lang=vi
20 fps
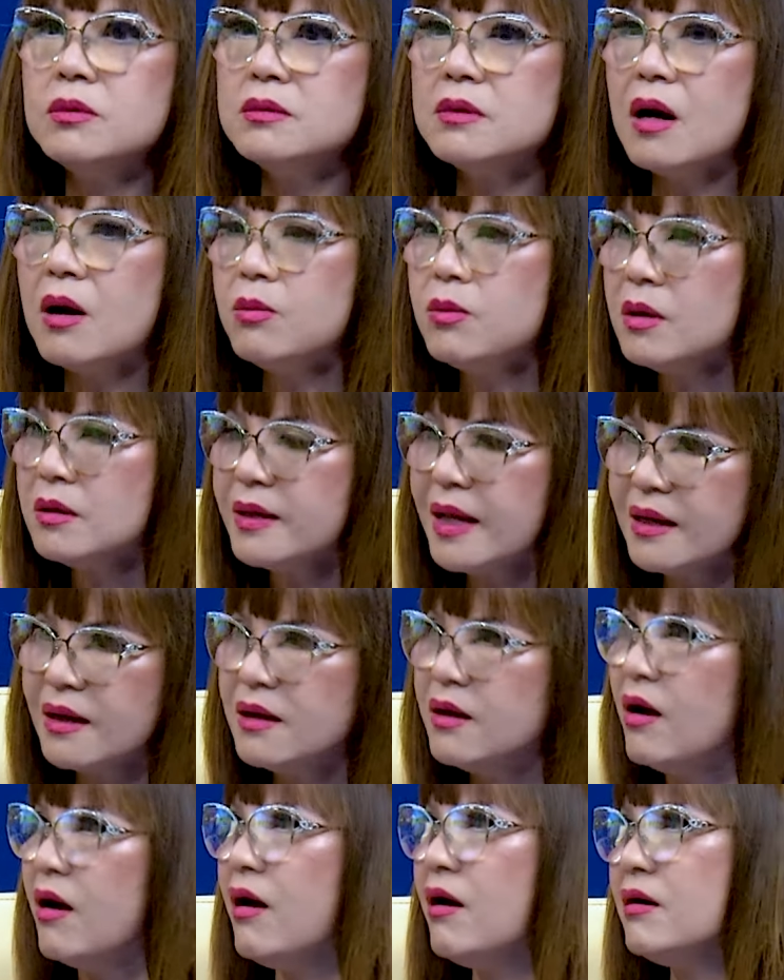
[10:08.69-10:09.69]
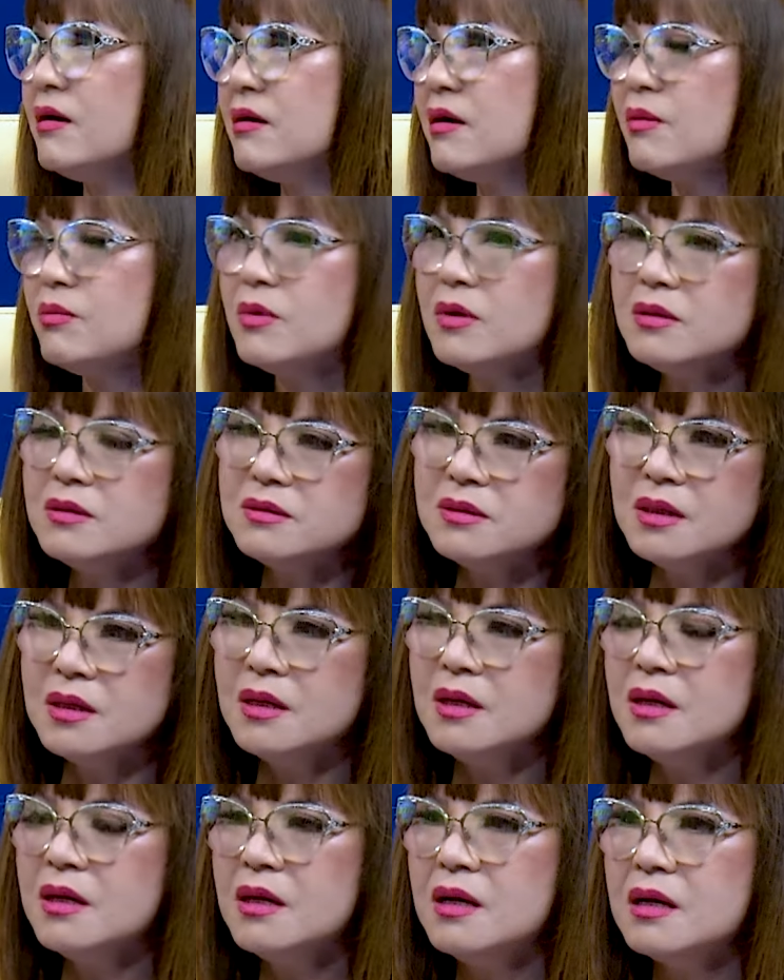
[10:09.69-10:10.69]
Không có get along,
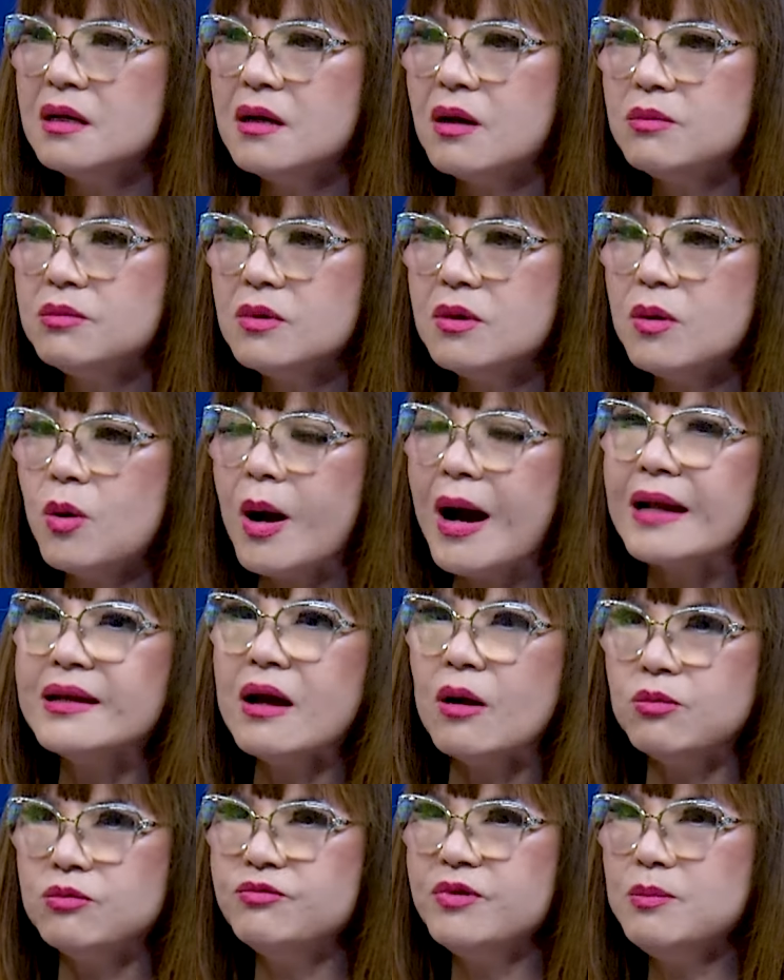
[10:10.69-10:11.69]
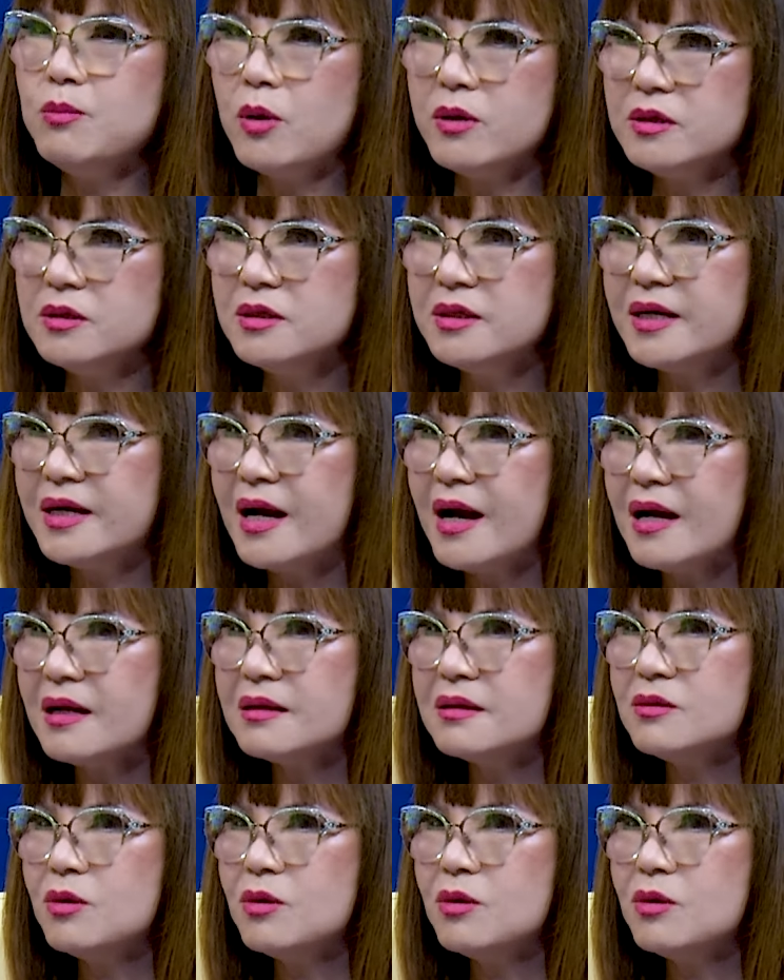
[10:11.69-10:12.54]
không có hòa đồng với mọi người khác,